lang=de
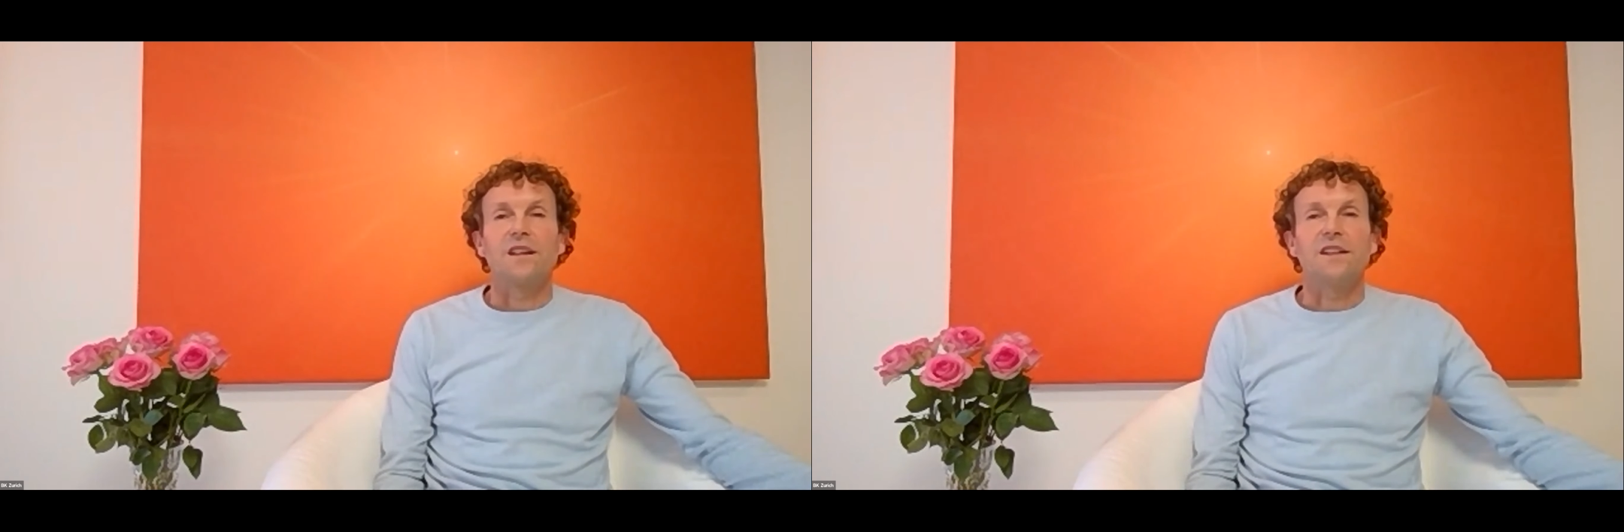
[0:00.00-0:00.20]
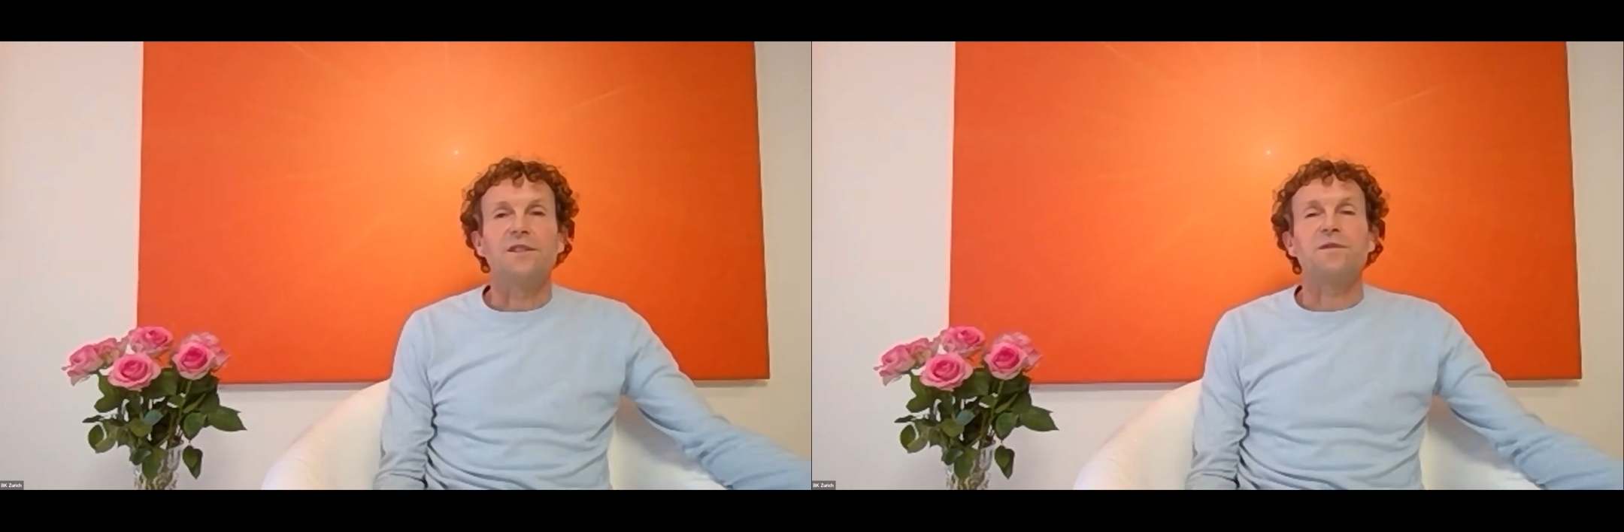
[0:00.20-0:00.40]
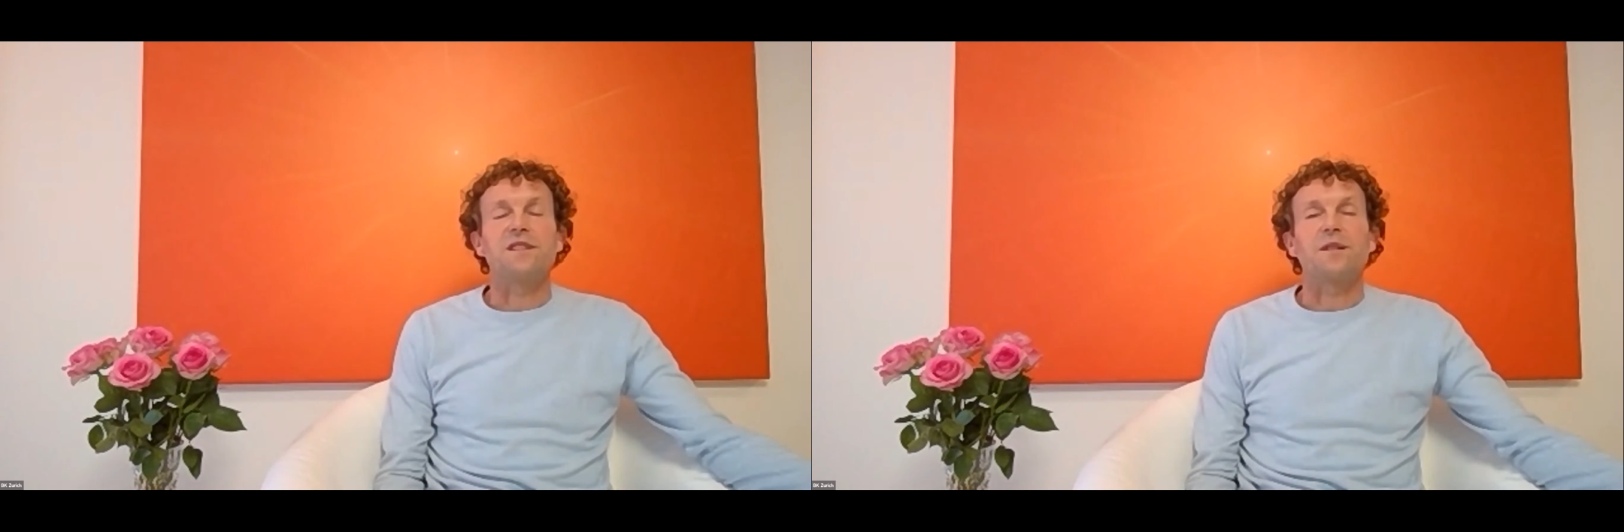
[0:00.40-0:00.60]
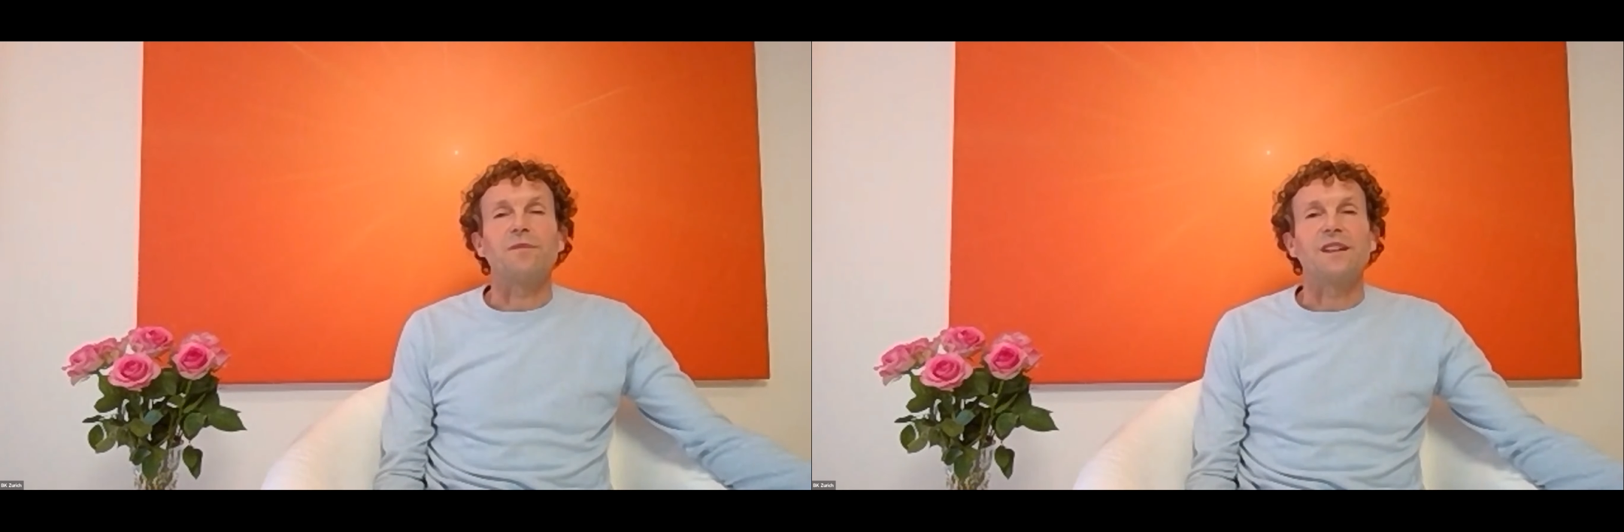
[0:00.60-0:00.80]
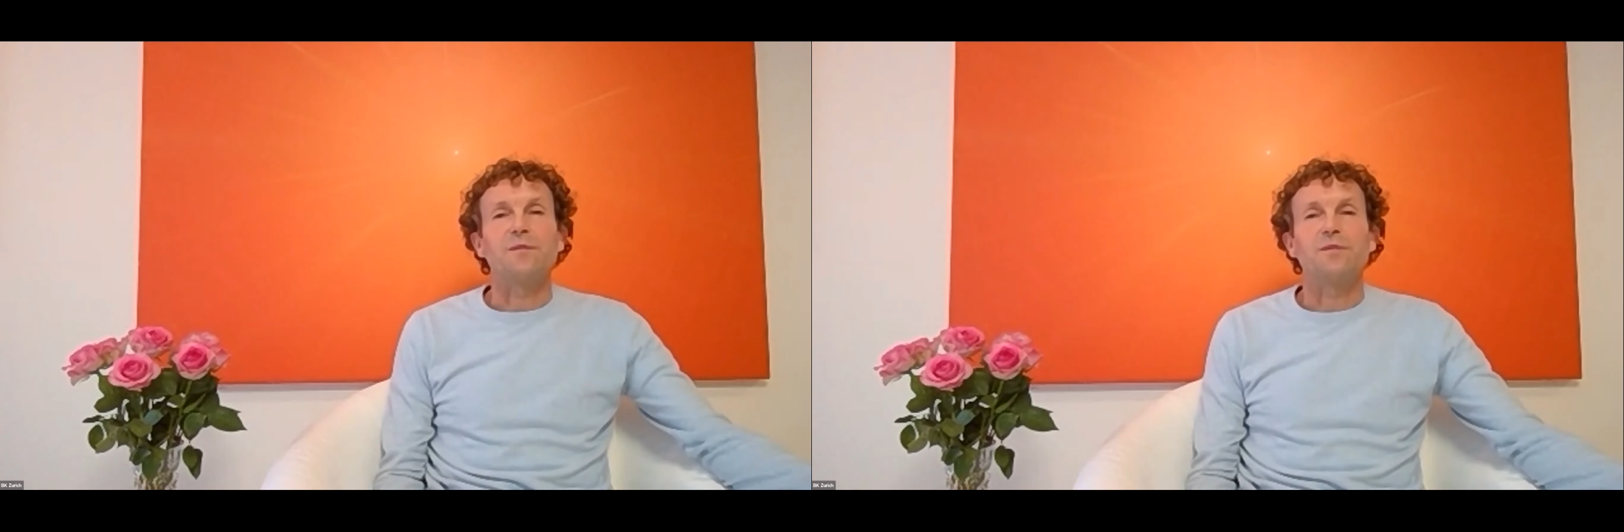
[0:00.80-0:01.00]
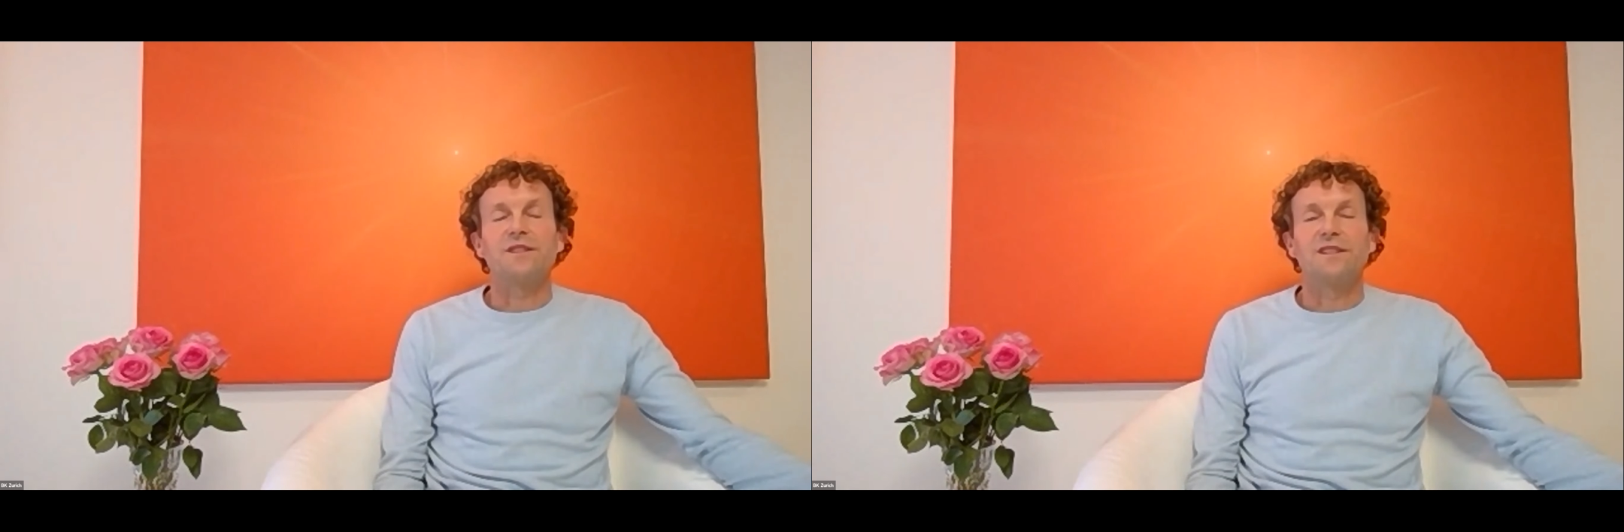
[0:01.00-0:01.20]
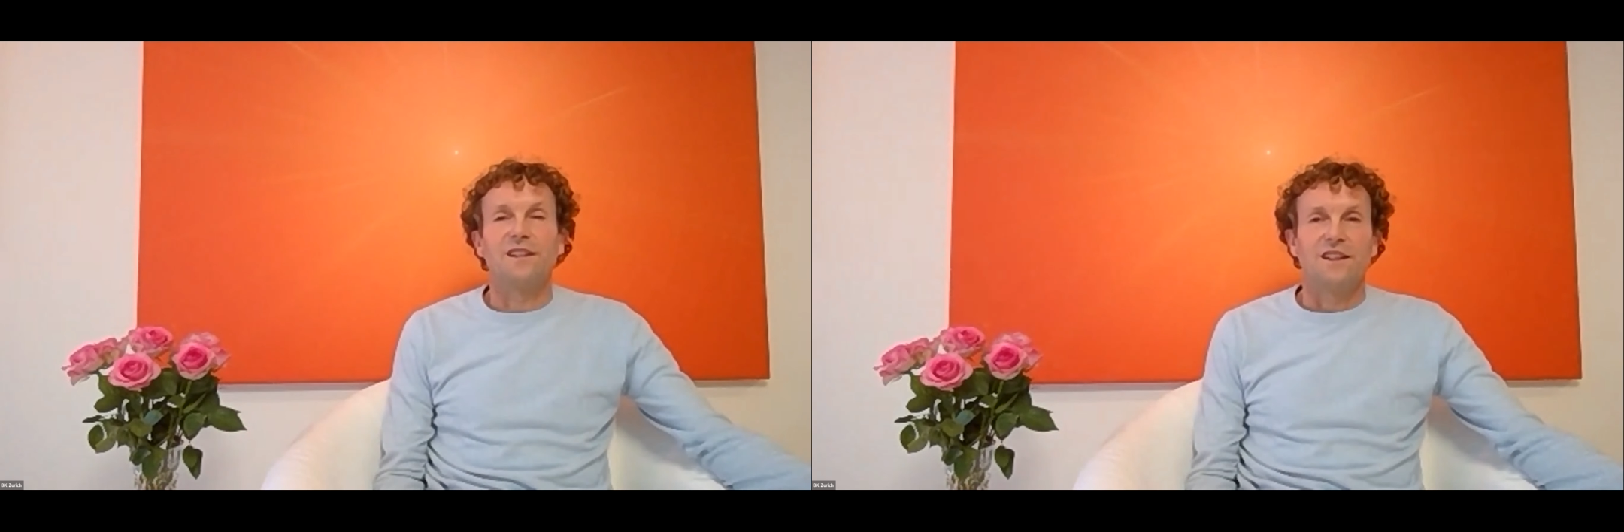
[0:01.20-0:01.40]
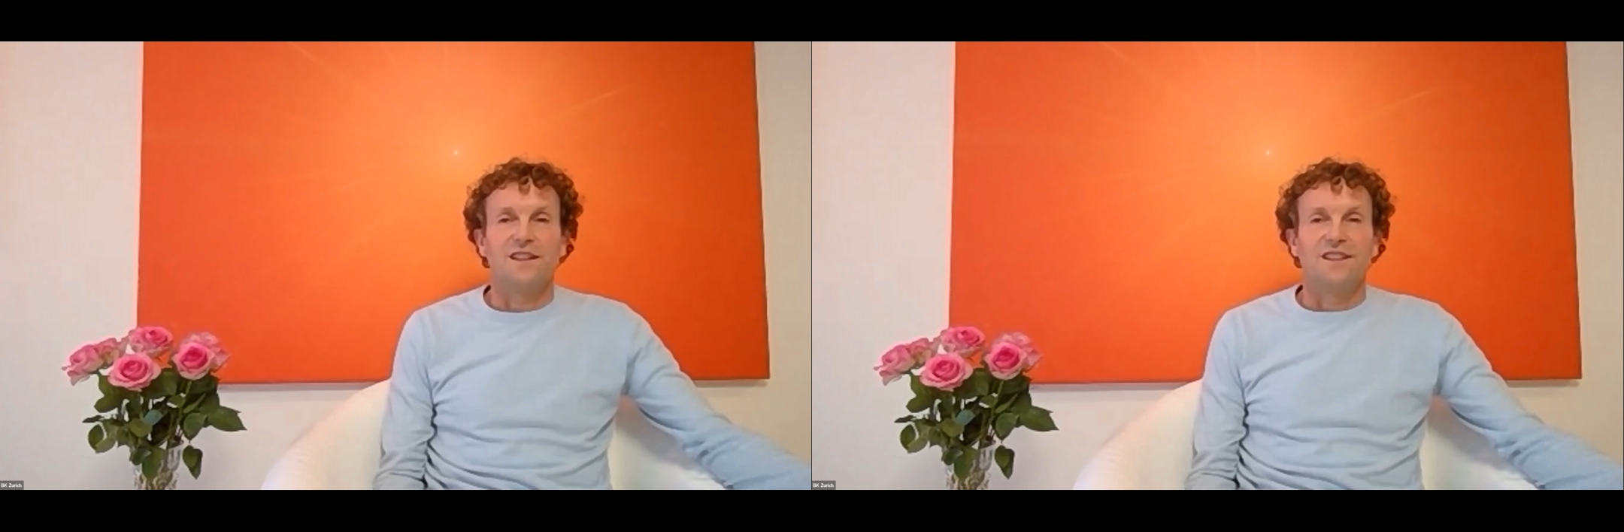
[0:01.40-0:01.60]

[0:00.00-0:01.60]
in unserem Leben,